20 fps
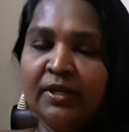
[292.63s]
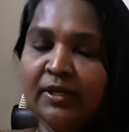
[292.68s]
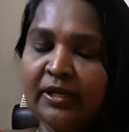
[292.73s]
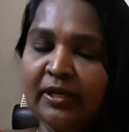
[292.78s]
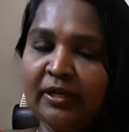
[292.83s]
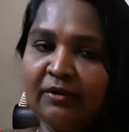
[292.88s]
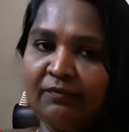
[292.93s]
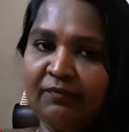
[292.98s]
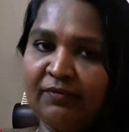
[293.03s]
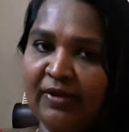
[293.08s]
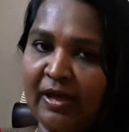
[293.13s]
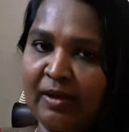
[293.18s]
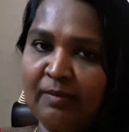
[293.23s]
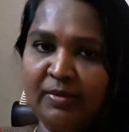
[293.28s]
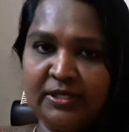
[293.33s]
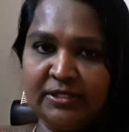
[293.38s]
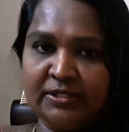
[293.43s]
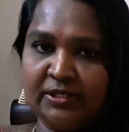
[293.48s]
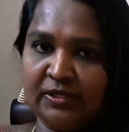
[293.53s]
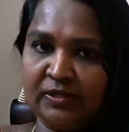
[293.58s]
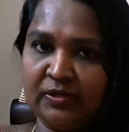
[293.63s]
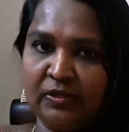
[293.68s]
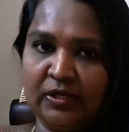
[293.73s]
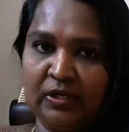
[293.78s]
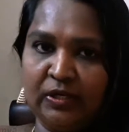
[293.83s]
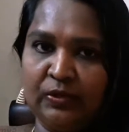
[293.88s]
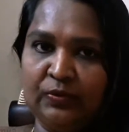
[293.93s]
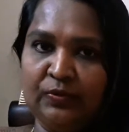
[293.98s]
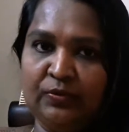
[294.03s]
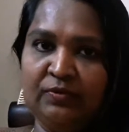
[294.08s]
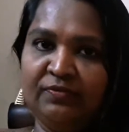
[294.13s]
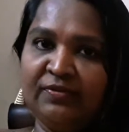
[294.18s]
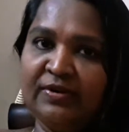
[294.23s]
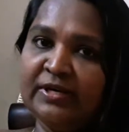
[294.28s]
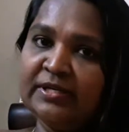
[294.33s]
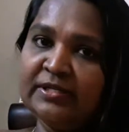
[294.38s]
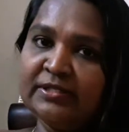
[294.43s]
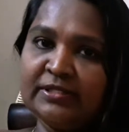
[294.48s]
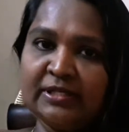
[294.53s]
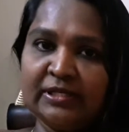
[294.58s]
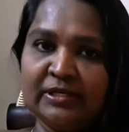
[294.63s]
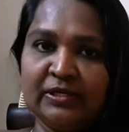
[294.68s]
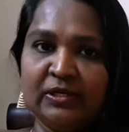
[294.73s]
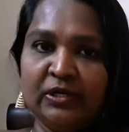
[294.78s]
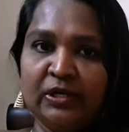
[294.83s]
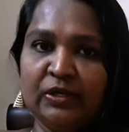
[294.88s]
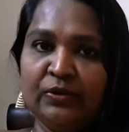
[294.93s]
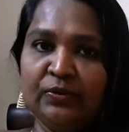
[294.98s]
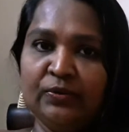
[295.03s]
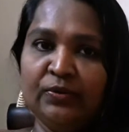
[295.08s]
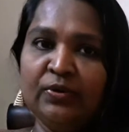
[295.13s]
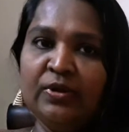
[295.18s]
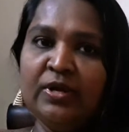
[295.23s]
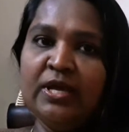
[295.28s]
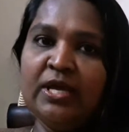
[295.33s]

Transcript: எனக்கு ஃபேமிலி சர்க்கிளையோ ஃப்ரெண்ட்ஸ் சர்க்கிளையோ